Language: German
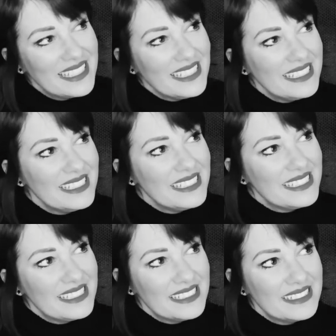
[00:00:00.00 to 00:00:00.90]

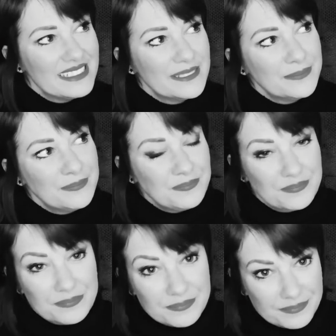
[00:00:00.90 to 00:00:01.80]
ich ähm,
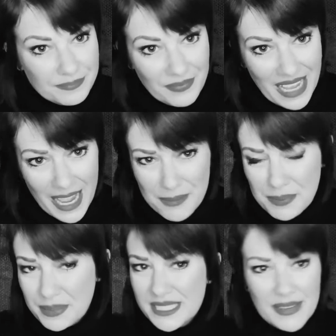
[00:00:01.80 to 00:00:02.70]
habe
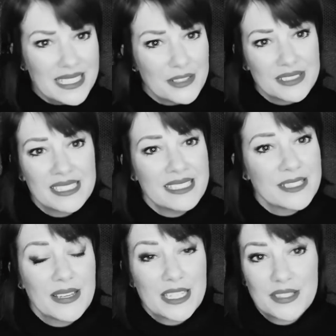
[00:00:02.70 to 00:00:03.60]
2010,
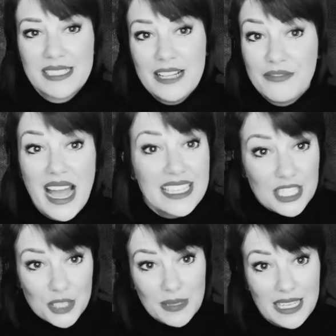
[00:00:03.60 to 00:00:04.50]
2011 war ich ja
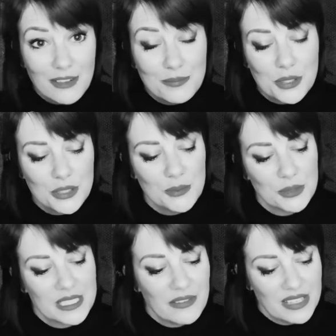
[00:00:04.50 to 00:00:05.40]
schon mal hier auf Booktube
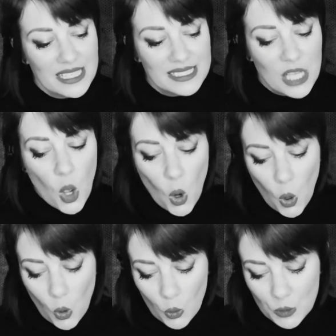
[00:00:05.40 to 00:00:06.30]
unterwegs
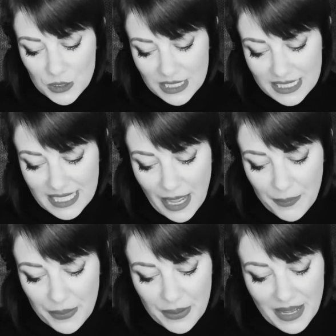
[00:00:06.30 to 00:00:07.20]
und ich
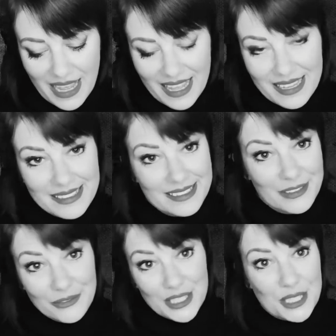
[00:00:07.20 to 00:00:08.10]
habe ein
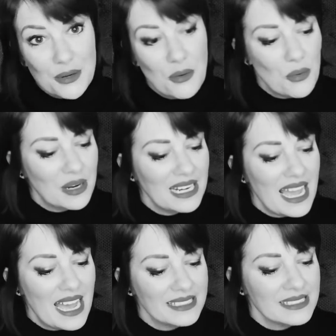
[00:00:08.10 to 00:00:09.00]
Video
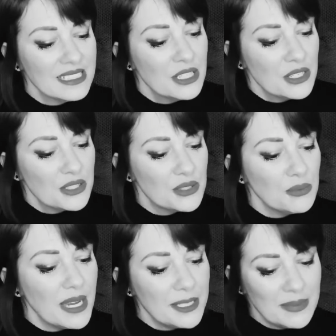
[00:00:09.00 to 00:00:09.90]
hochgeladen
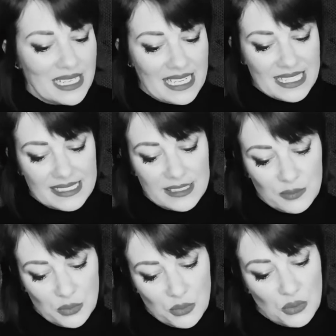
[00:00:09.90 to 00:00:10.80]
zu einem
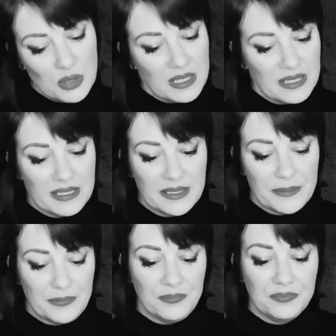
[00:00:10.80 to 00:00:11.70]
gelesenen Buch
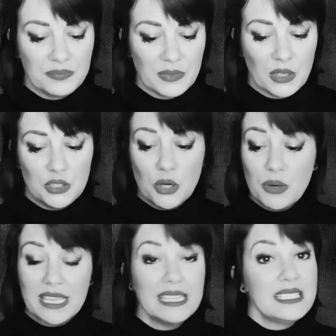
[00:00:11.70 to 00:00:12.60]
ähm, No
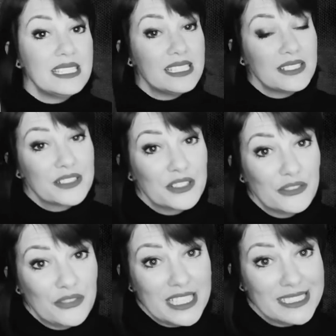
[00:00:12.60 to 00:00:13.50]
Kid,
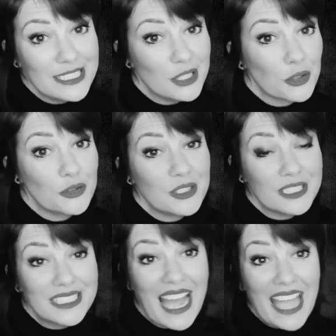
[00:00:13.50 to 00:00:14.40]
40
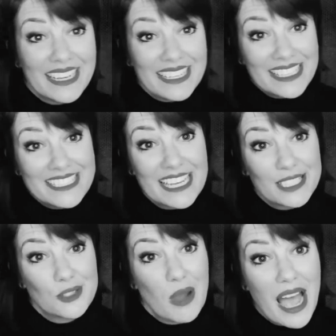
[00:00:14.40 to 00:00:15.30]
Gründe, keine
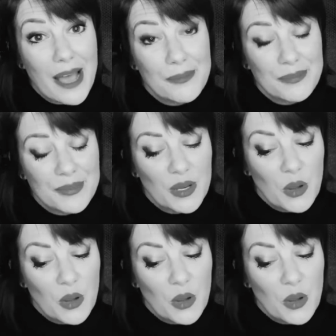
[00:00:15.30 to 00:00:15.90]
Kinder zu haben.